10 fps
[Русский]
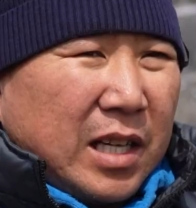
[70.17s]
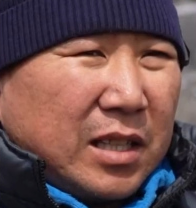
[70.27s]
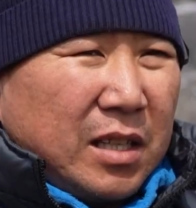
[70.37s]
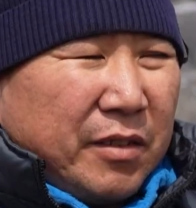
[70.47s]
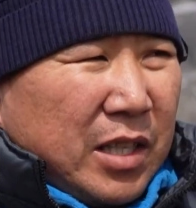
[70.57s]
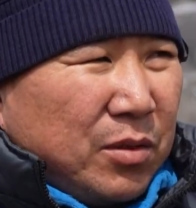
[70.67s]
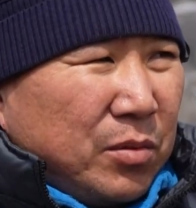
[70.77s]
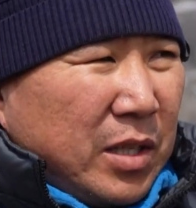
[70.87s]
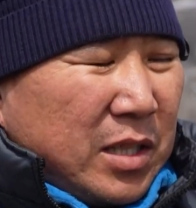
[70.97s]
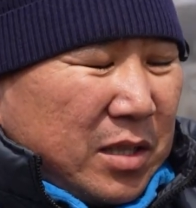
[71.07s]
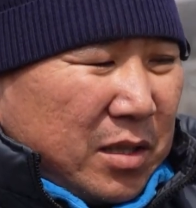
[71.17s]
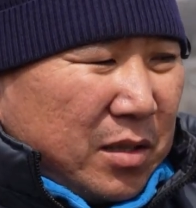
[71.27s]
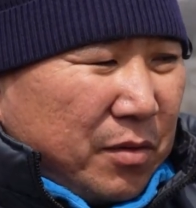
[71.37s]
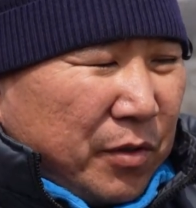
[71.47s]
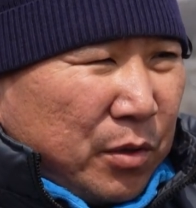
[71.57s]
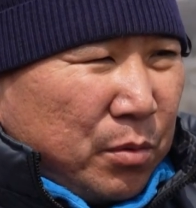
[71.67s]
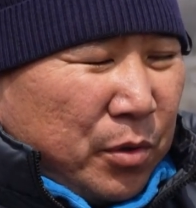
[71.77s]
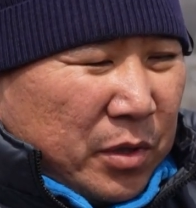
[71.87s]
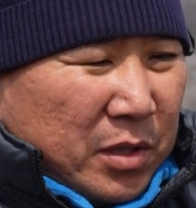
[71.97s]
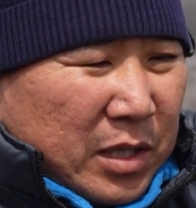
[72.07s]
Котлован у нас
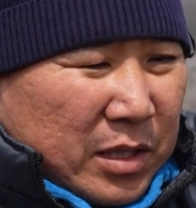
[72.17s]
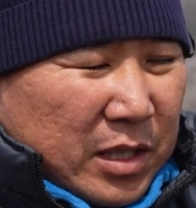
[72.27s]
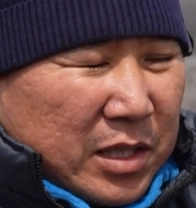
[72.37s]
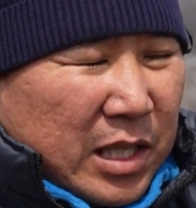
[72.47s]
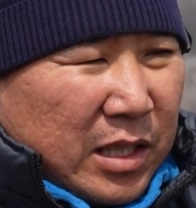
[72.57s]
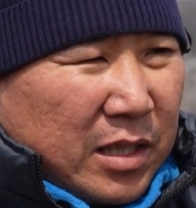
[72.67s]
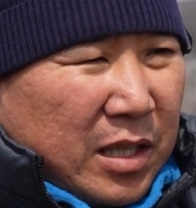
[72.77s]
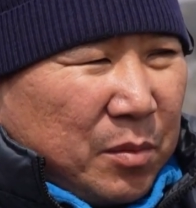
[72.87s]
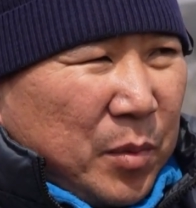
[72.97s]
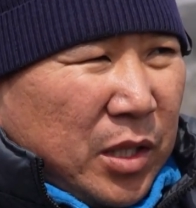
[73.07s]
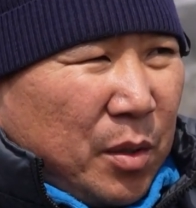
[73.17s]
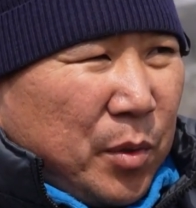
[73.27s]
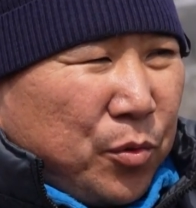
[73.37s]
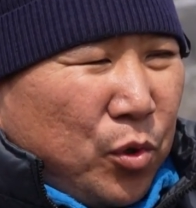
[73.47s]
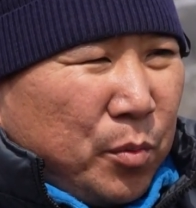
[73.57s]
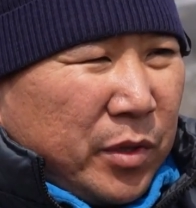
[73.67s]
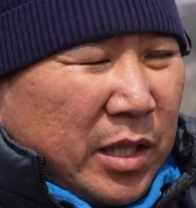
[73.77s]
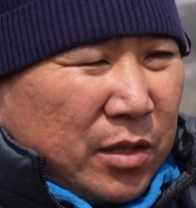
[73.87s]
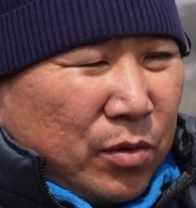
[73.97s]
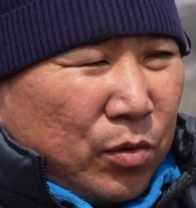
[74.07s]
возводится сначала до отметок, потом у
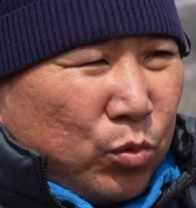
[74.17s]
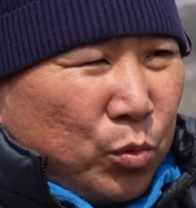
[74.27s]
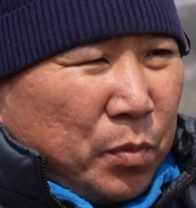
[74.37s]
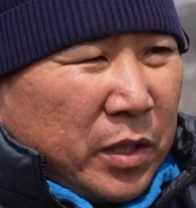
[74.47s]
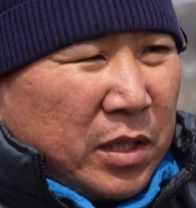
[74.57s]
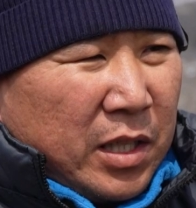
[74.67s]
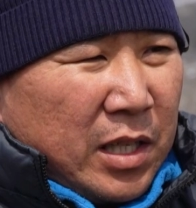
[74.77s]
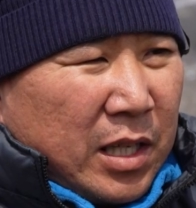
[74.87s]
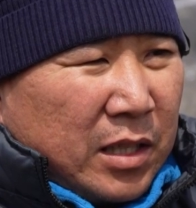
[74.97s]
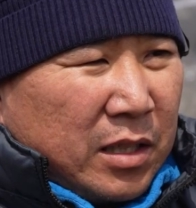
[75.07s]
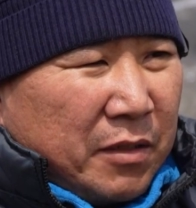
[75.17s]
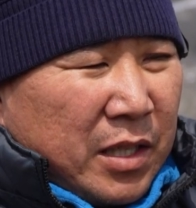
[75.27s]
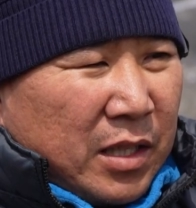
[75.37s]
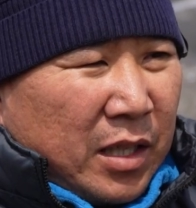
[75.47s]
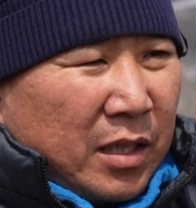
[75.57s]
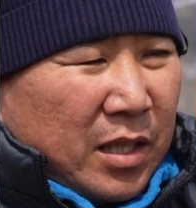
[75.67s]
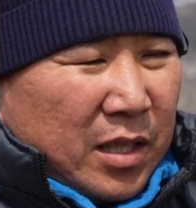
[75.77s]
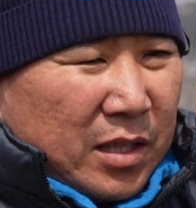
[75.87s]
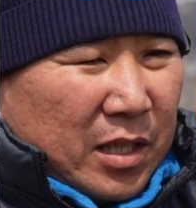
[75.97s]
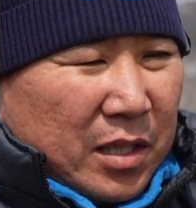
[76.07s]
нас идет уплотнение котлована
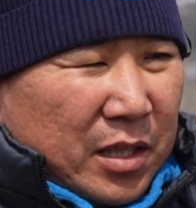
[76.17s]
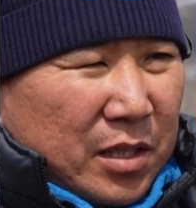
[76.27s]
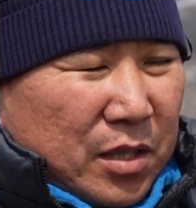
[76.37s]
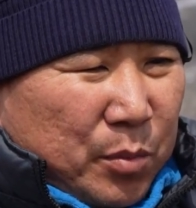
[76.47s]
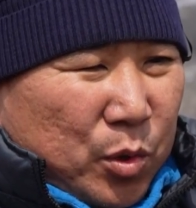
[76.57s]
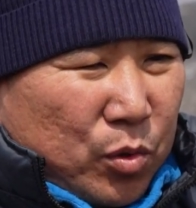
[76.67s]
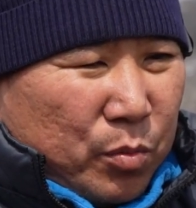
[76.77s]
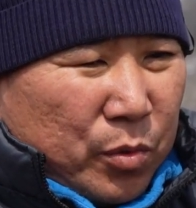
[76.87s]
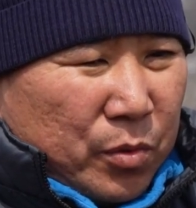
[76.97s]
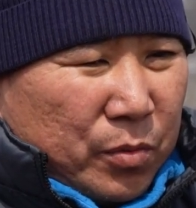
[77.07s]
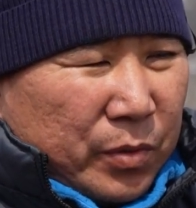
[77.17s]
в дальнейшем, чтобы у